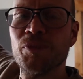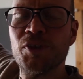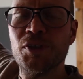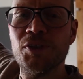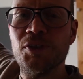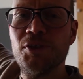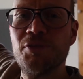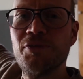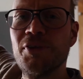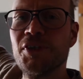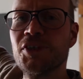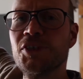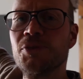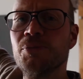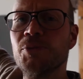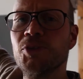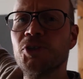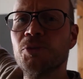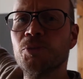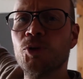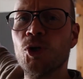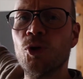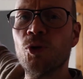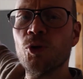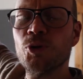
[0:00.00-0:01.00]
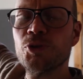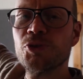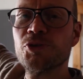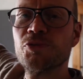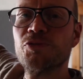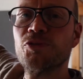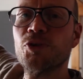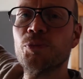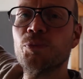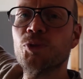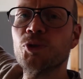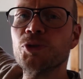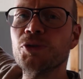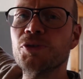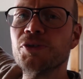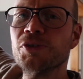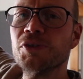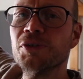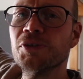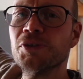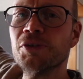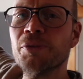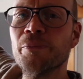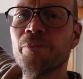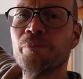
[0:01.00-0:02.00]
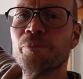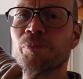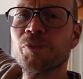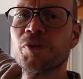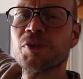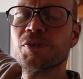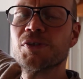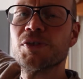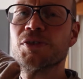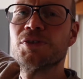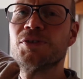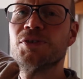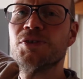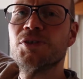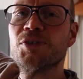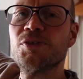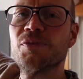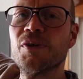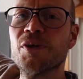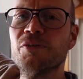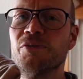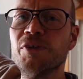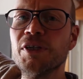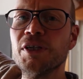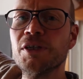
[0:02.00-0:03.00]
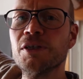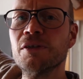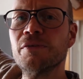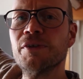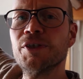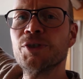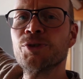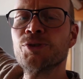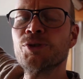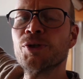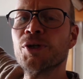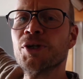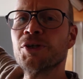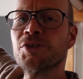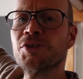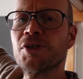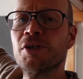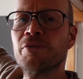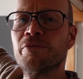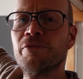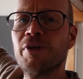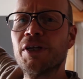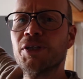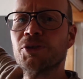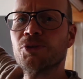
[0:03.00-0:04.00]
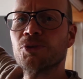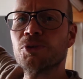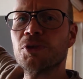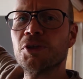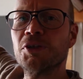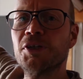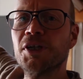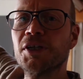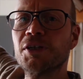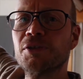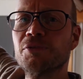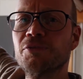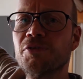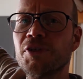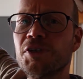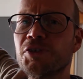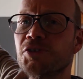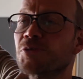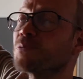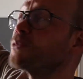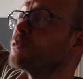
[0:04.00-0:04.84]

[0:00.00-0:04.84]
die nicht fest mit dem Gehäuse verbunden sind. Das heißt, die zwei Winkel werden zuerst an Wand oder Decke fest